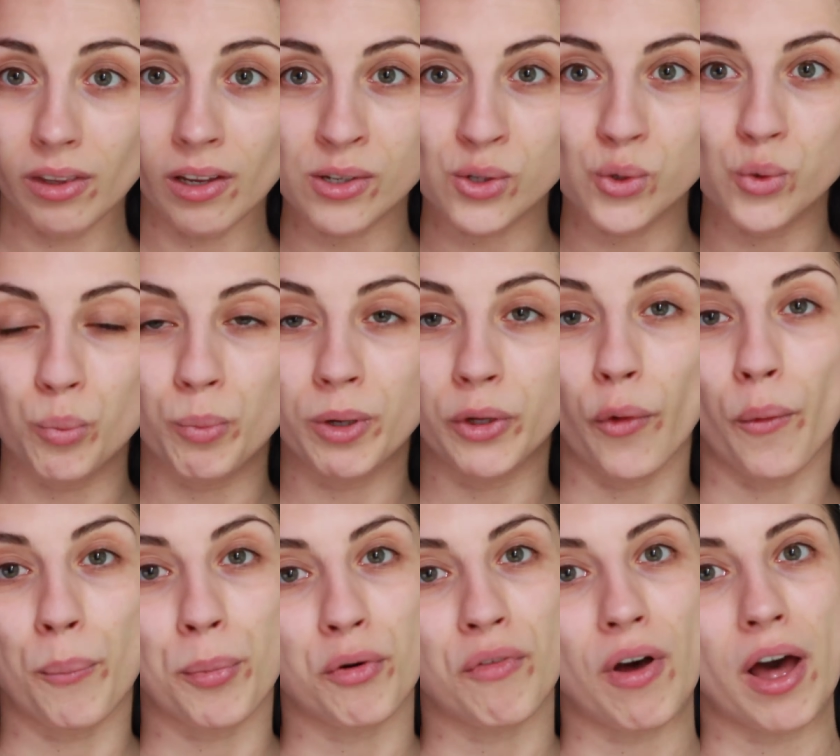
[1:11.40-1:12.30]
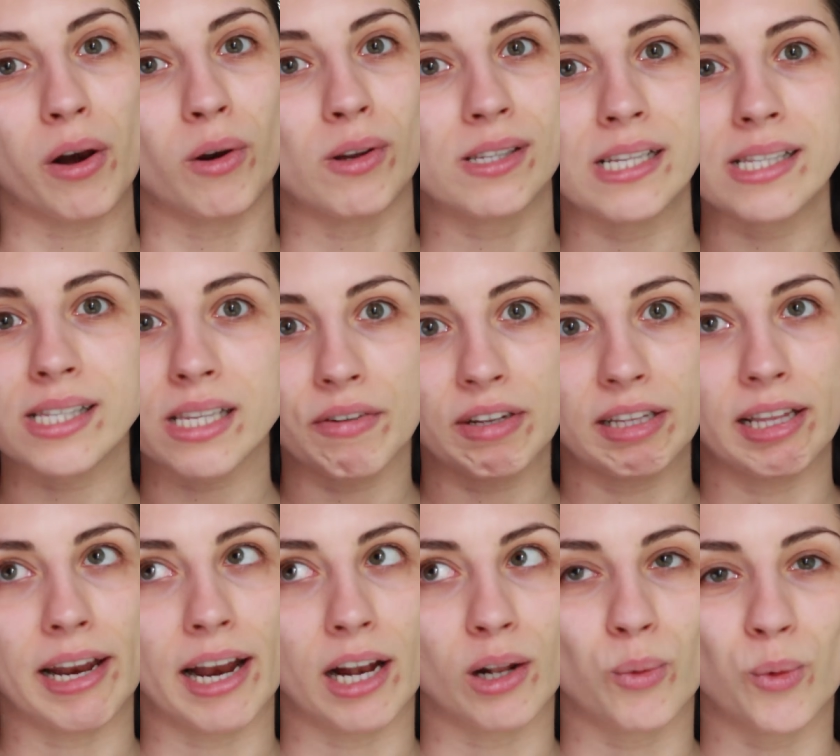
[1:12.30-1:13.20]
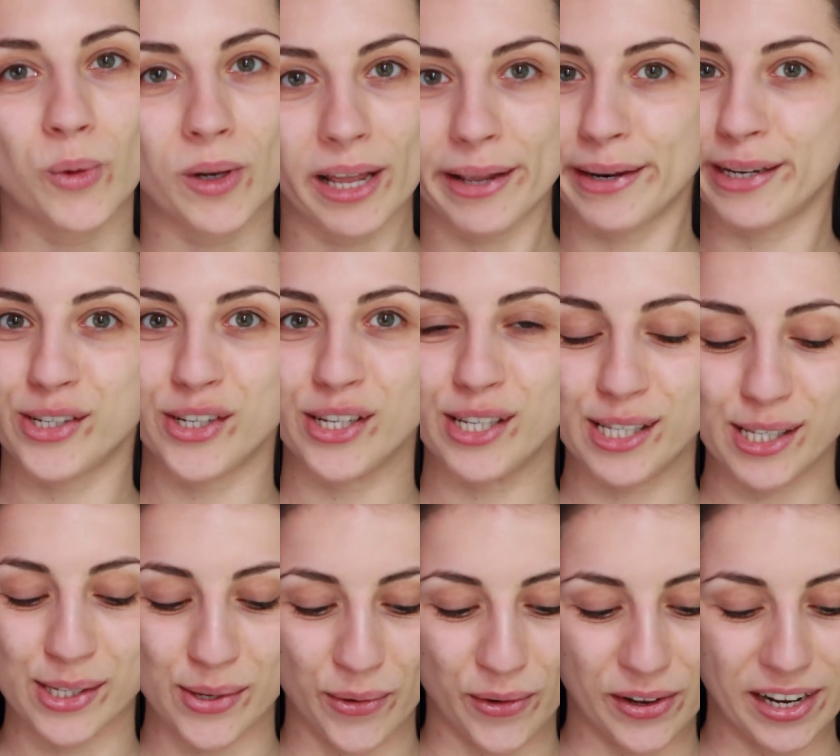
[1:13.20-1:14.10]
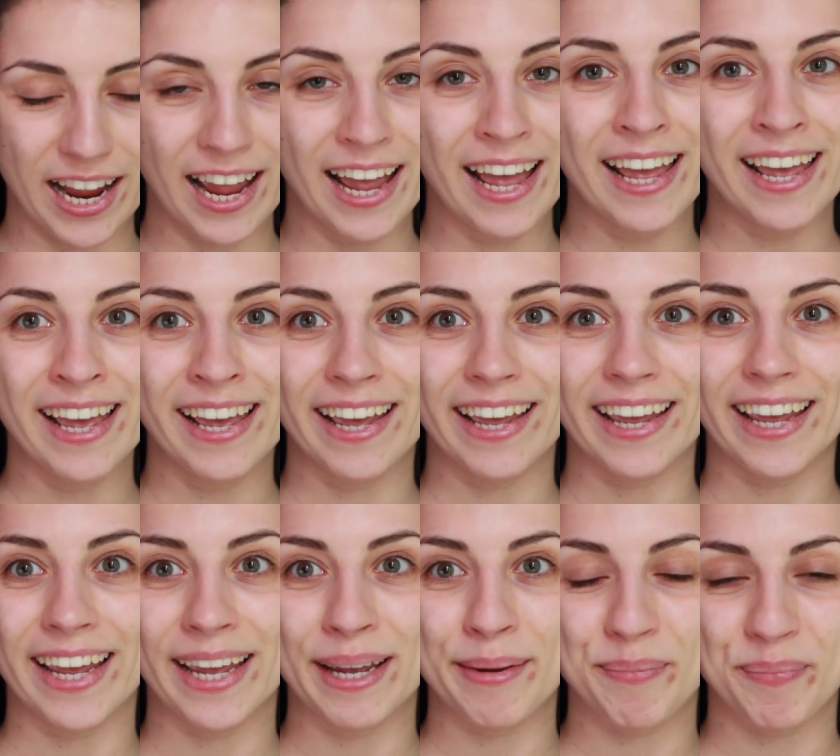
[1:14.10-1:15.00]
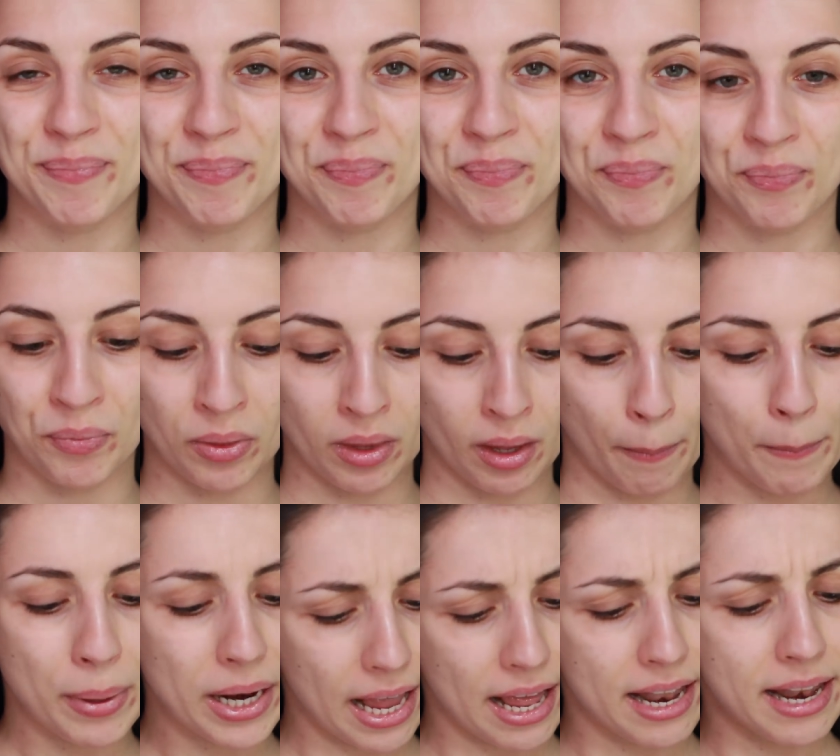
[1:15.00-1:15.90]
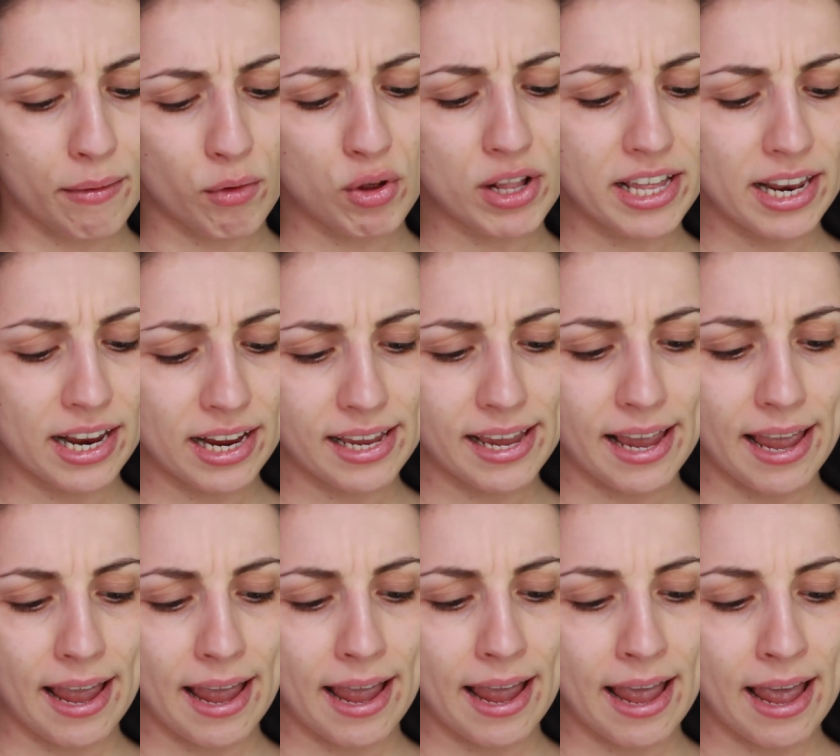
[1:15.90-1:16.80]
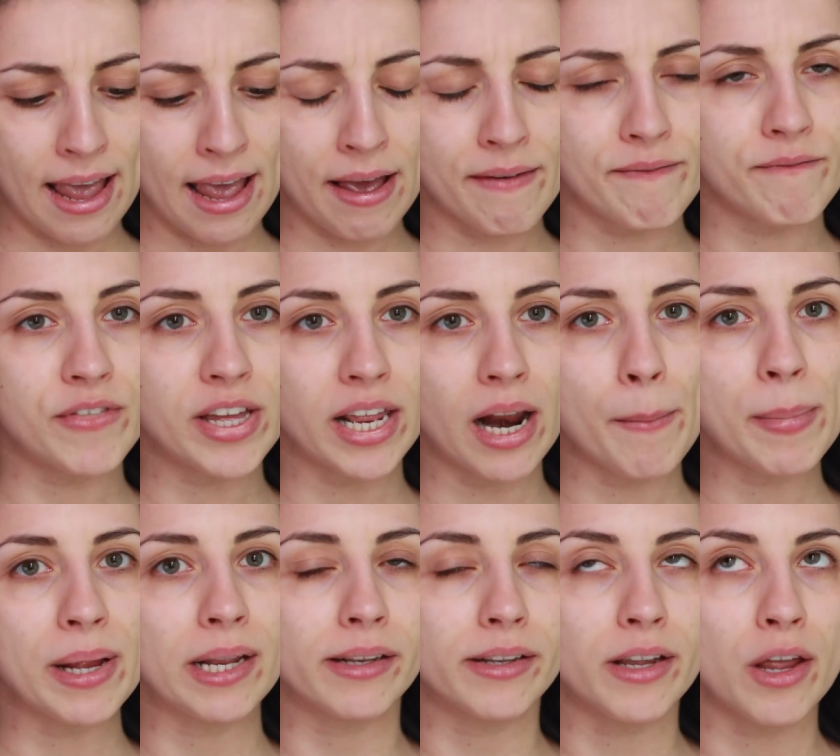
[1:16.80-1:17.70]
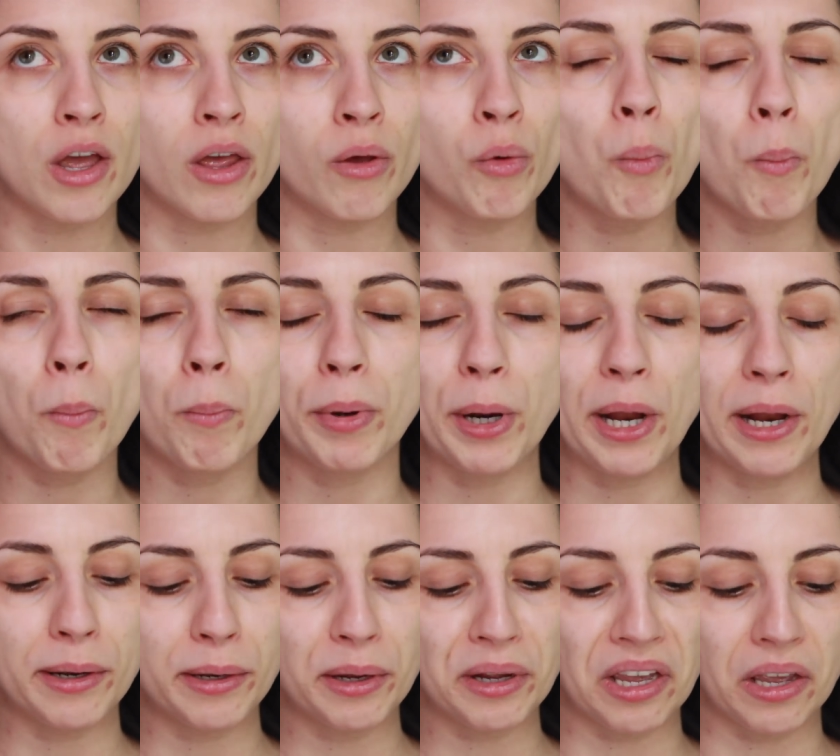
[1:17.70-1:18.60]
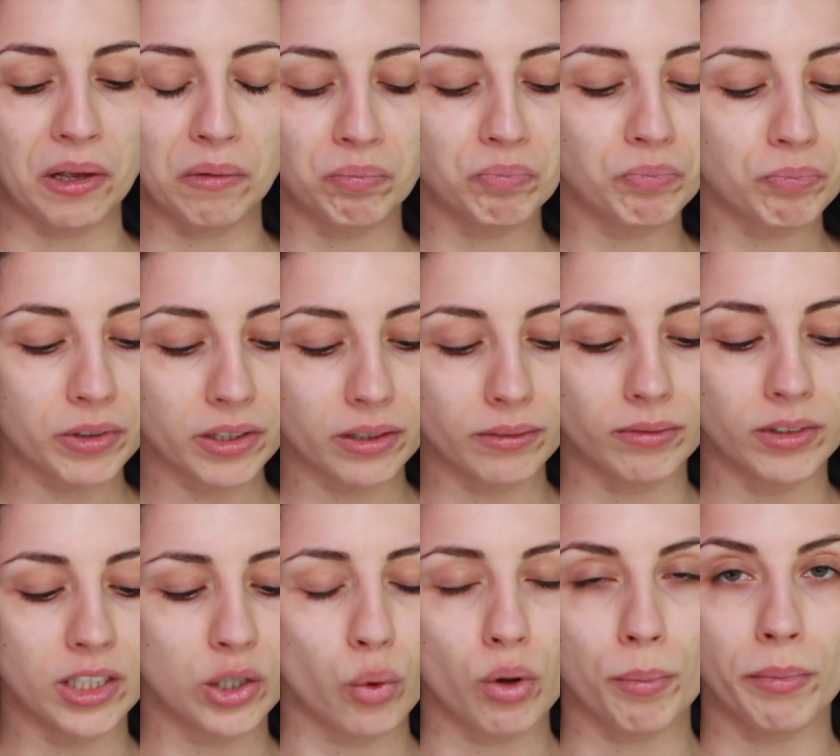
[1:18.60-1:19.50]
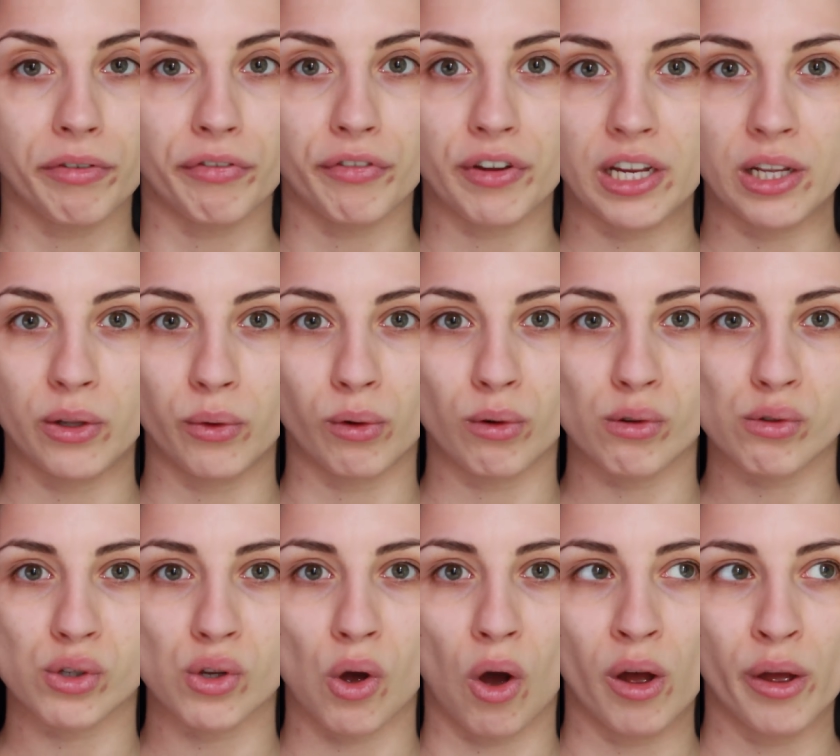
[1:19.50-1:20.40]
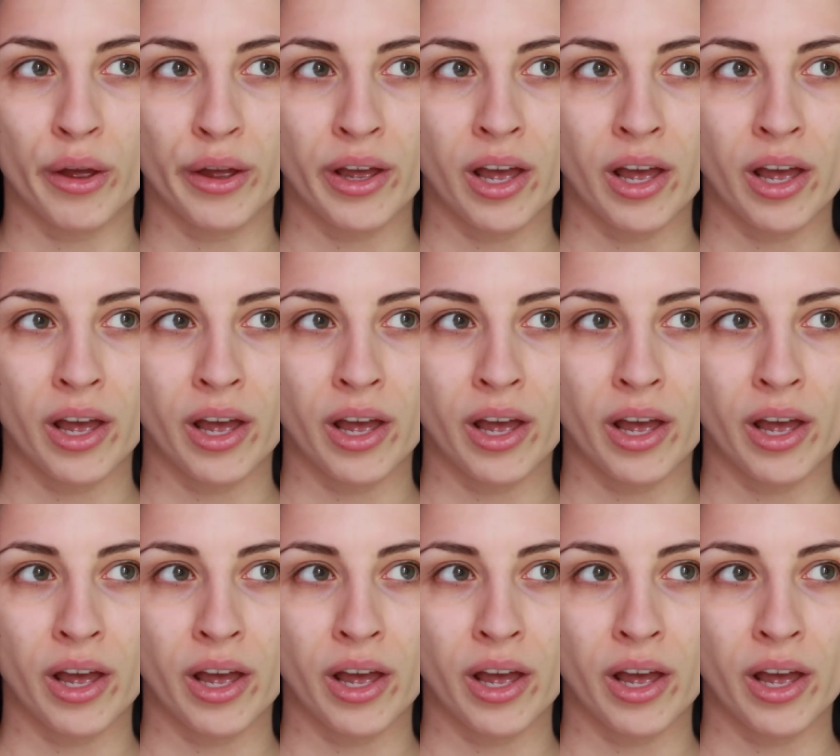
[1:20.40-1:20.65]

subito e provarlo senza vedere alcuna recensione ehm, perché devo dire che è veramente un brand di cui mi fido, non so,